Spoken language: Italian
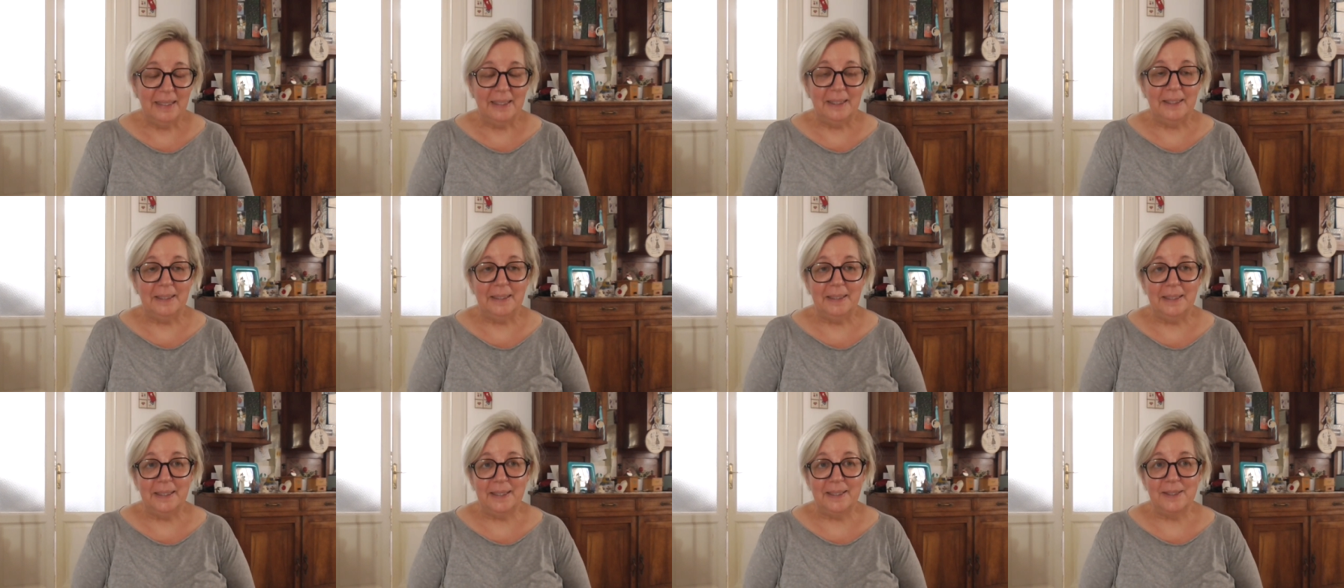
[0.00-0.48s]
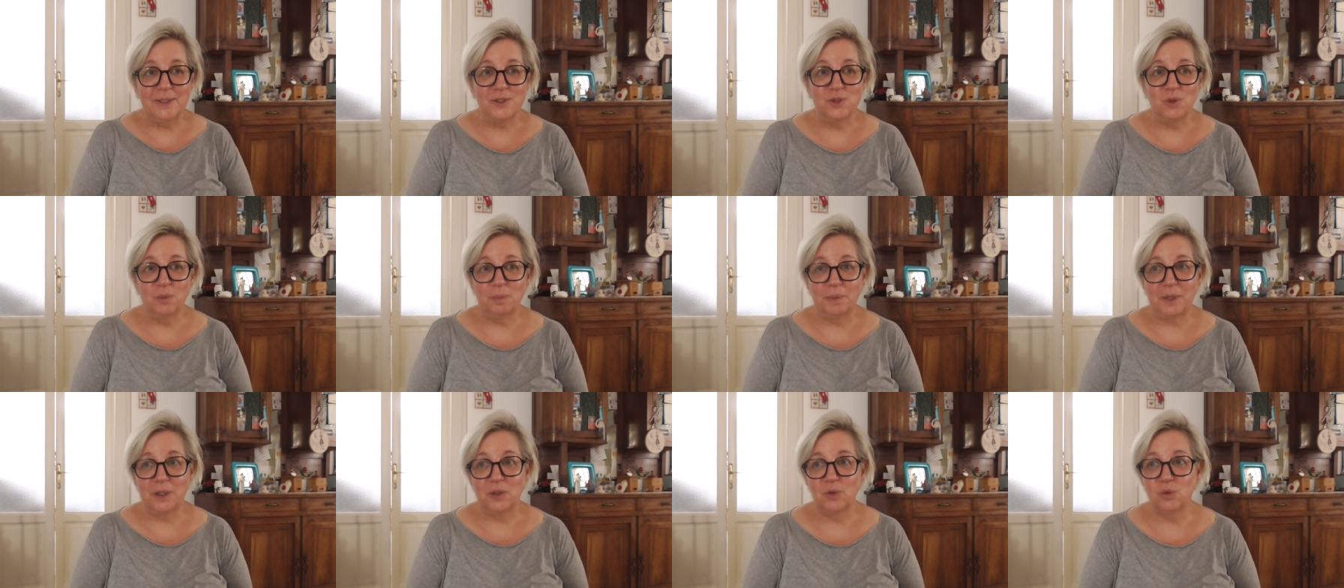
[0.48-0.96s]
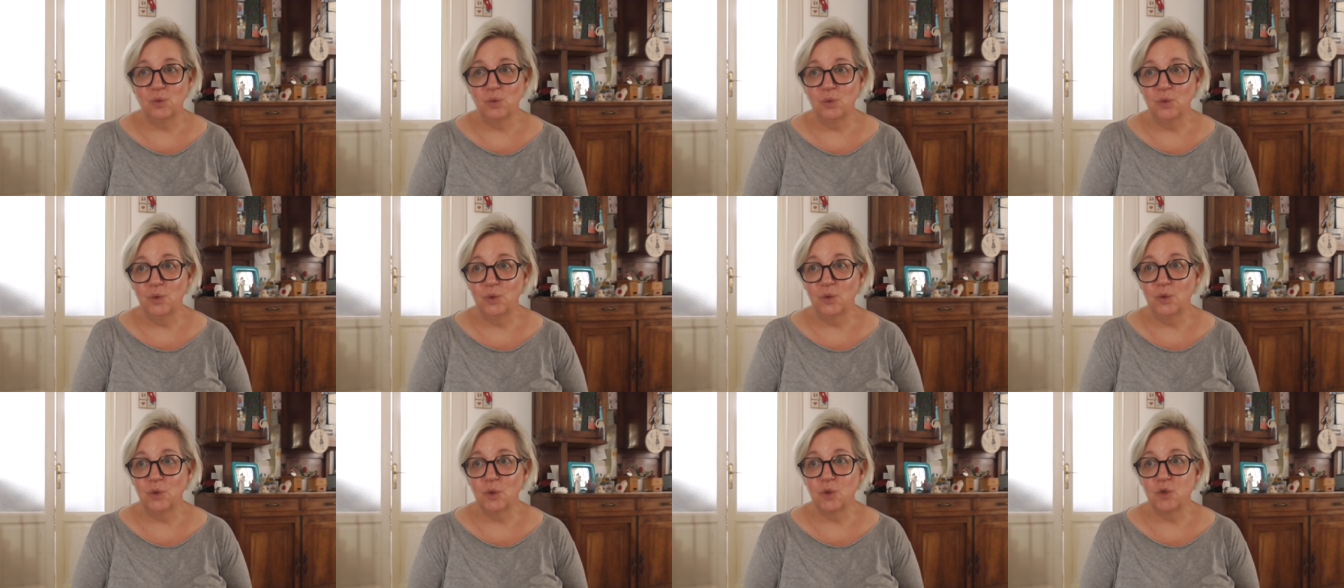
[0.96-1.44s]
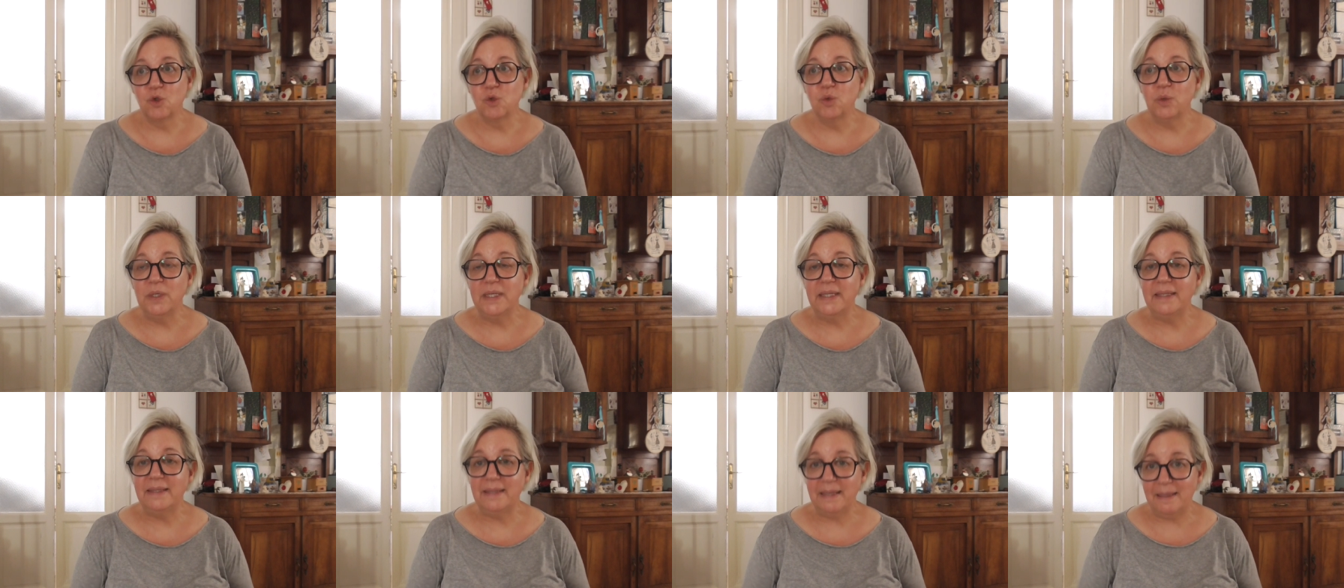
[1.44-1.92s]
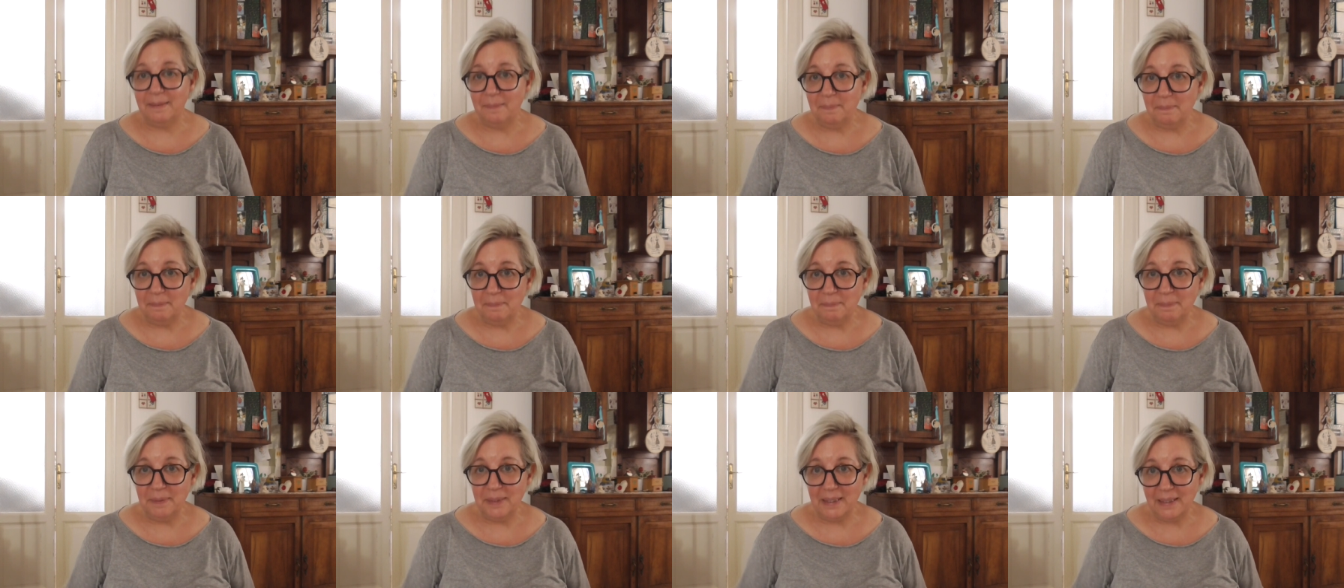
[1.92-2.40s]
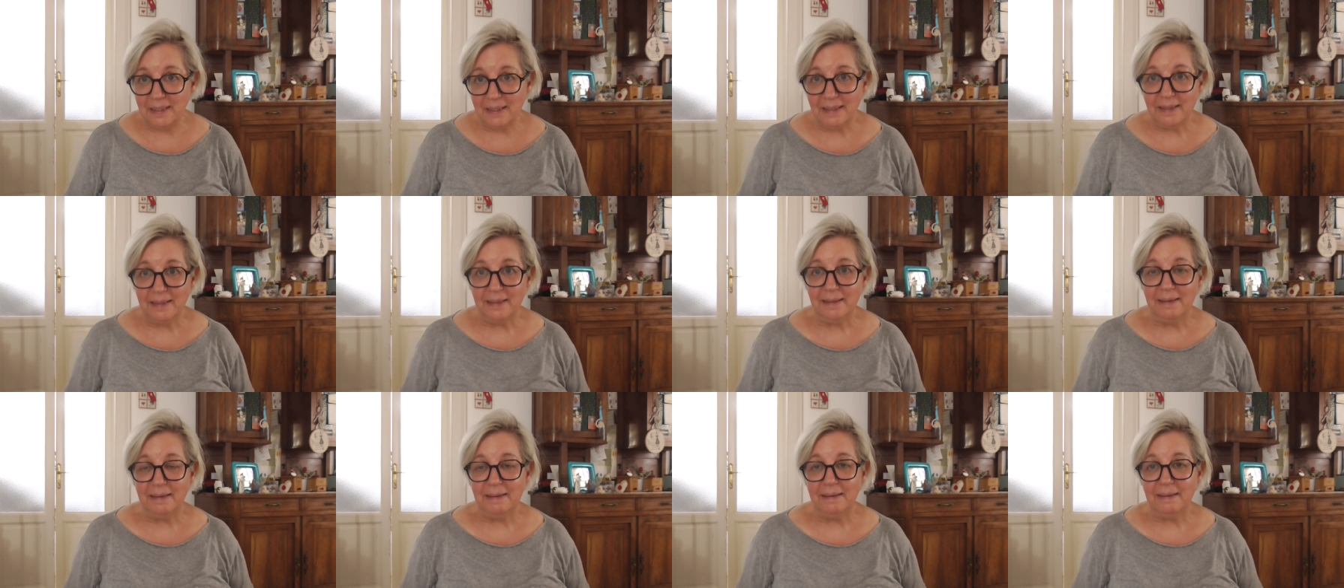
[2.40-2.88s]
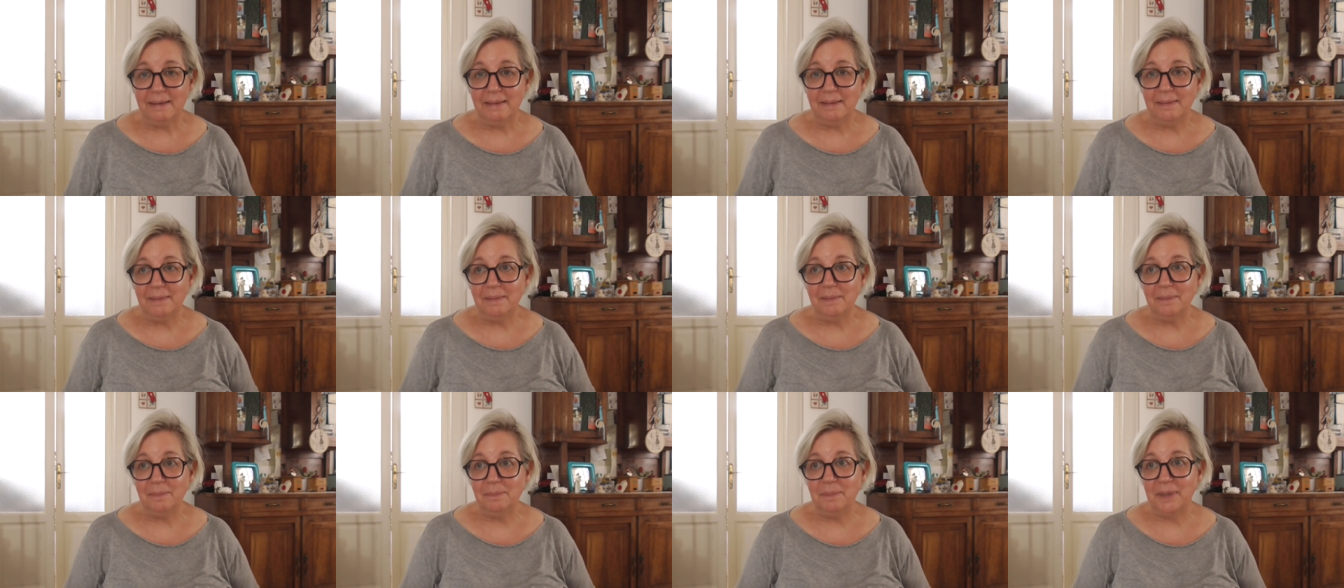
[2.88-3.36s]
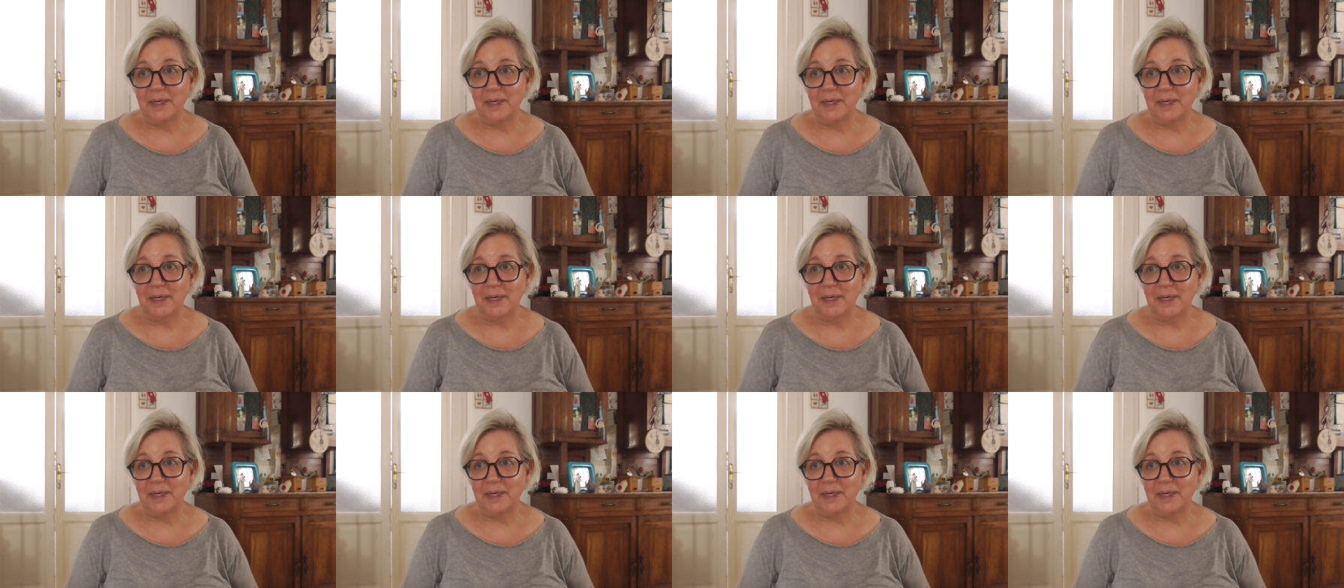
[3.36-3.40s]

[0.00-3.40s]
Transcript: eh, soprattutto sui tempi, eh,